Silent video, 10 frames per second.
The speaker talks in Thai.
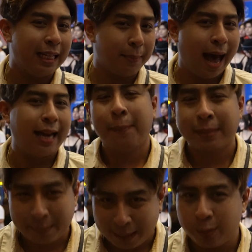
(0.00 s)
ผลิตภัณฑ์
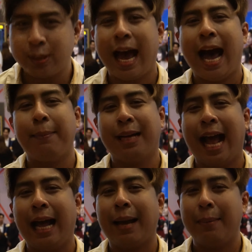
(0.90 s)
สำหรับผู้ชายมาตร
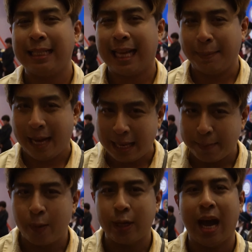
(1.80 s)
ฐานการผลิตจากประเทศญี่
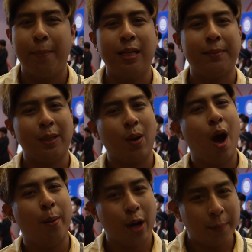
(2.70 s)
ปุ่นนะคะไม่ว่าจะเป็นตัวข
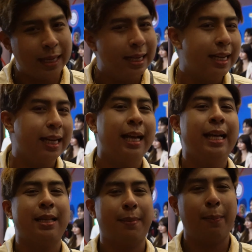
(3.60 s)
องรองพื้น
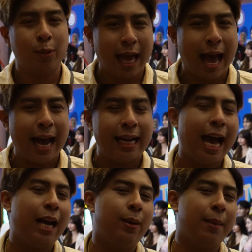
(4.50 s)
สำหรับผู้ชายนะ
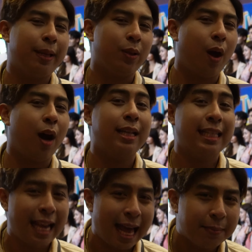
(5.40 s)
คะหรือวจะเป็นตัวของเซ
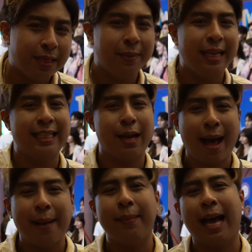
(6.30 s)
รั่ม CBD เซ
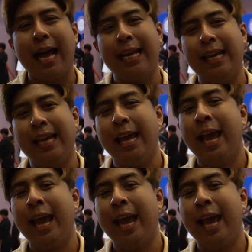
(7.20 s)
รั่มนะคะที่